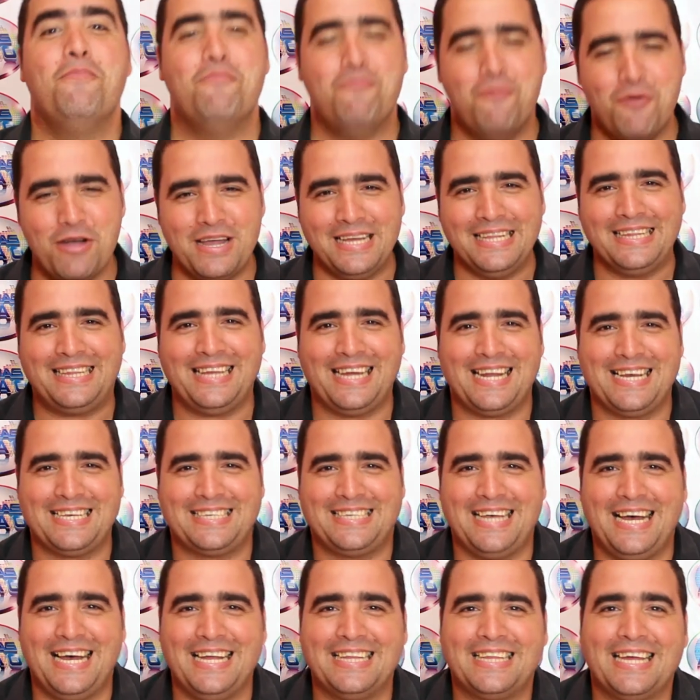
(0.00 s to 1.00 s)
Muy
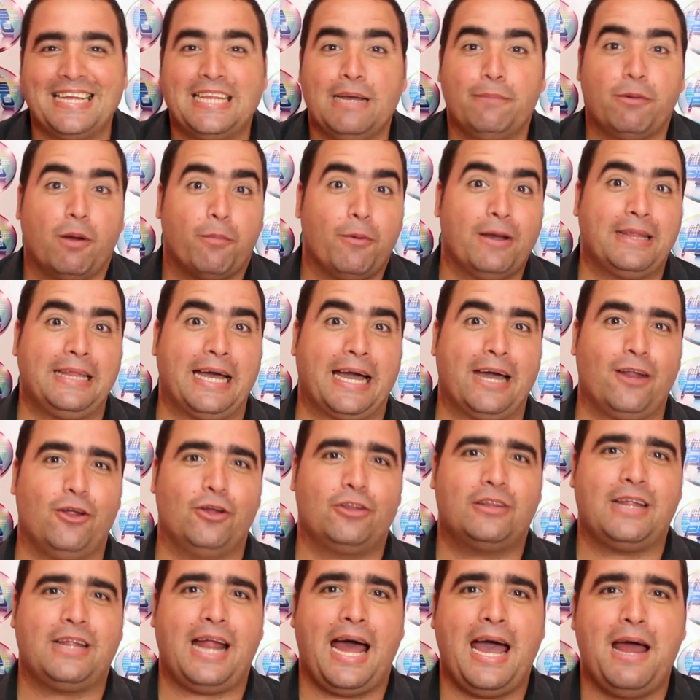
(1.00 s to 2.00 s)
interesante esta propuesta que
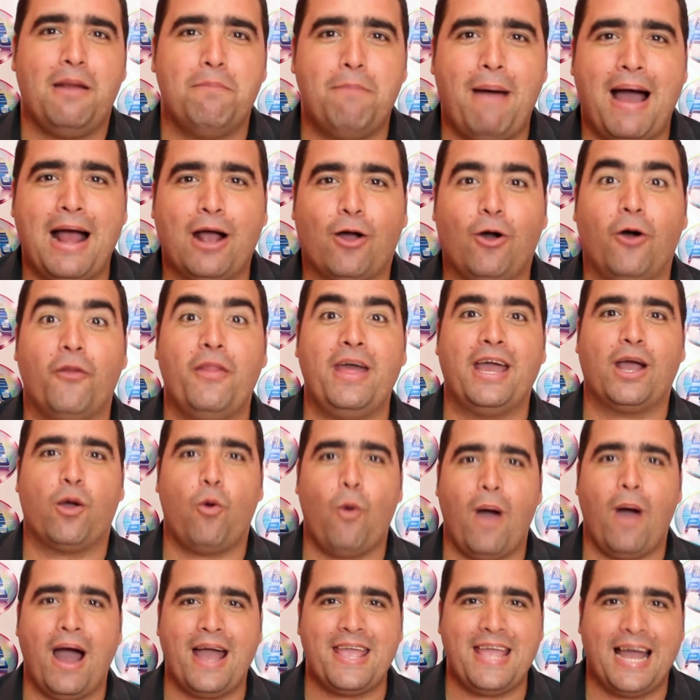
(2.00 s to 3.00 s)
nos trae el Banco de
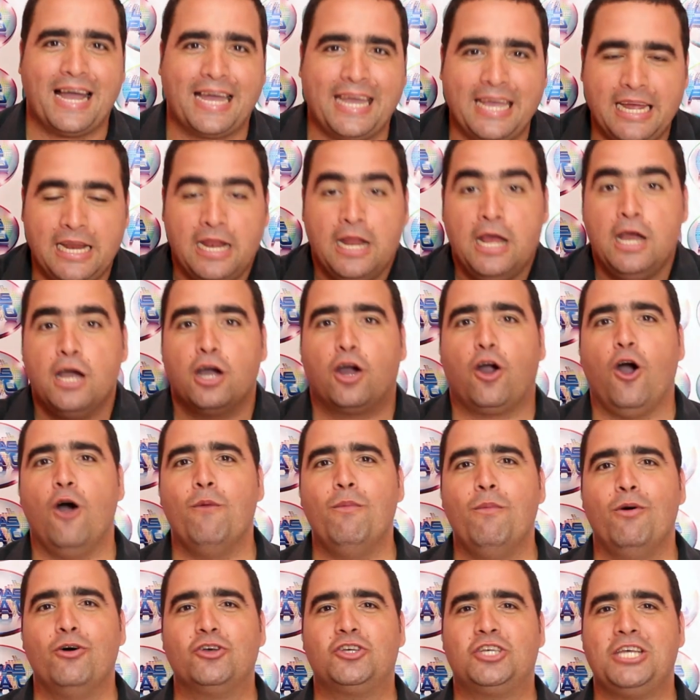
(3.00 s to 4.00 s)
Guayaquil.
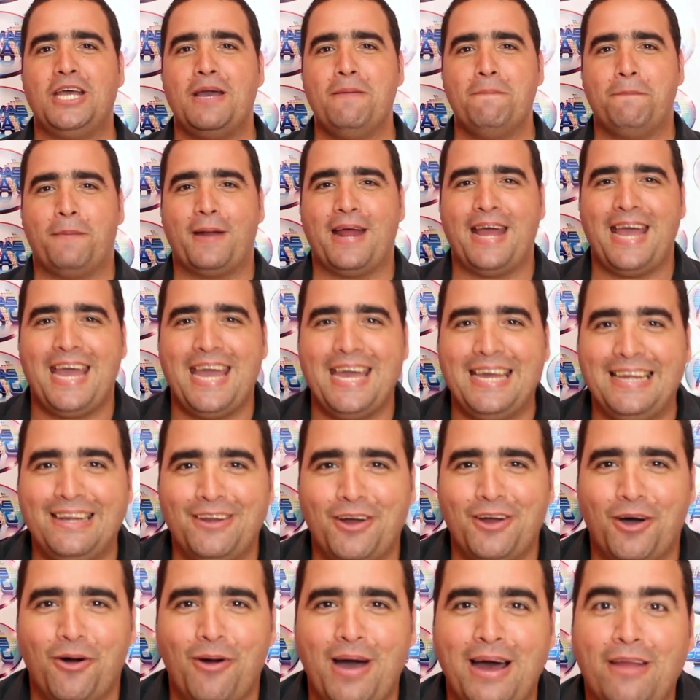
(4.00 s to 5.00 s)
Como siempre,
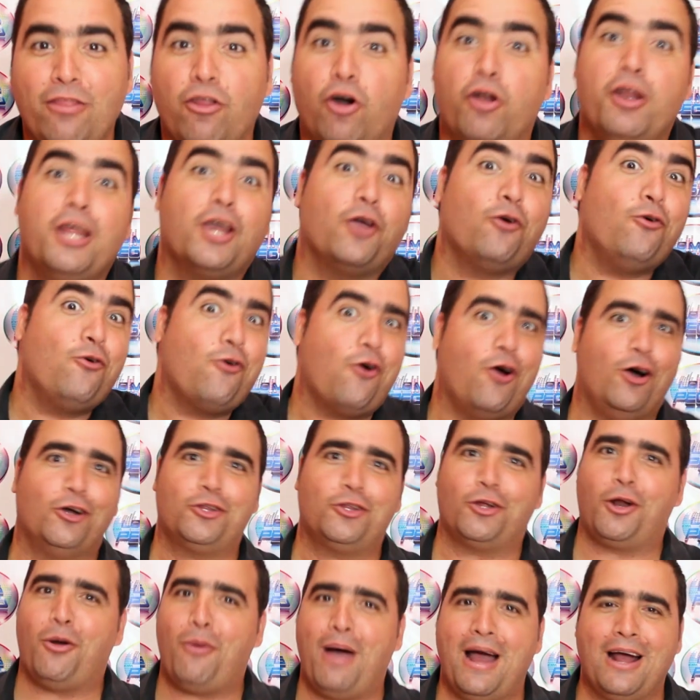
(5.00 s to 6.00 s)
innovando, ningún
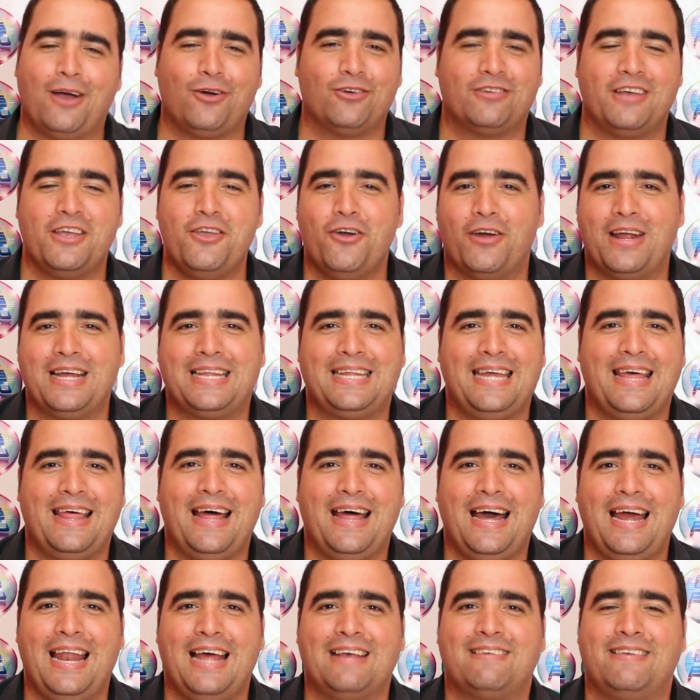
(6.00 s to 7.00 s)
otro banco, señores, te
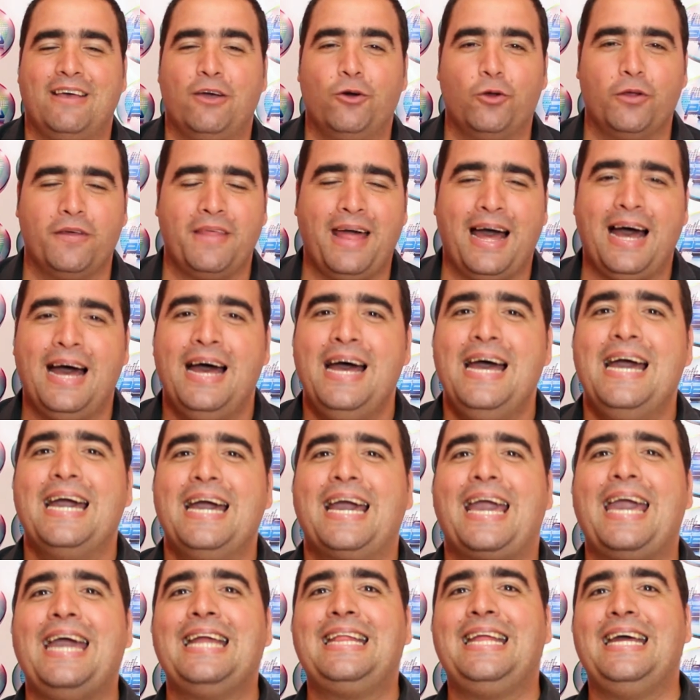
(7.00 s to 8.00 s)
da la seguridad
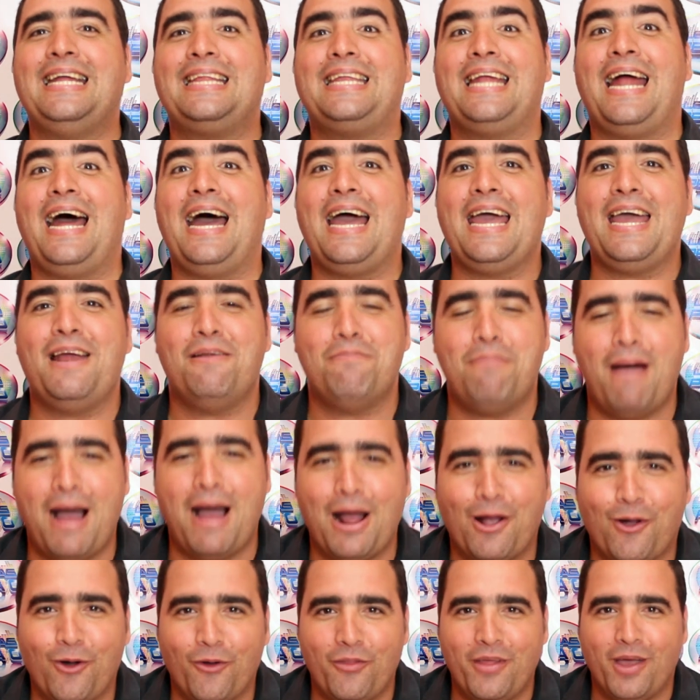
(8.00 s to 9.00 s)
que te trae el
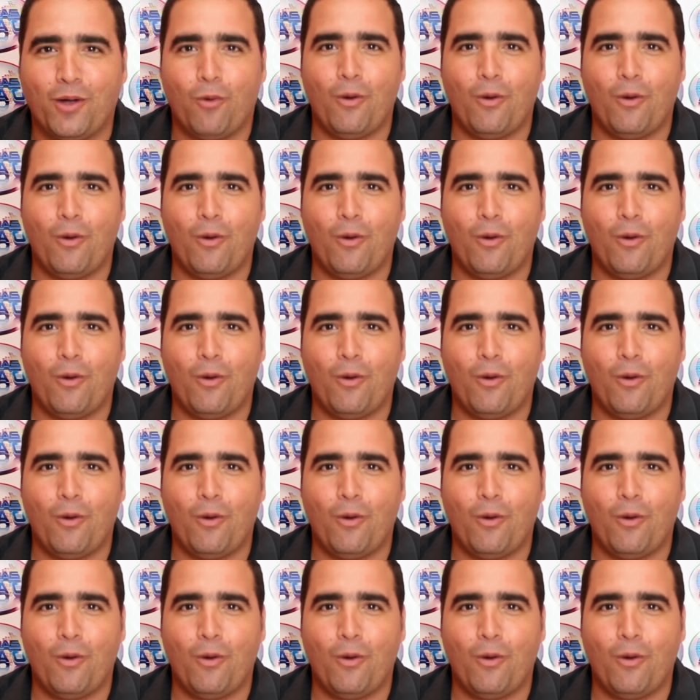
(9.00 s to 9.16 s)
Banco de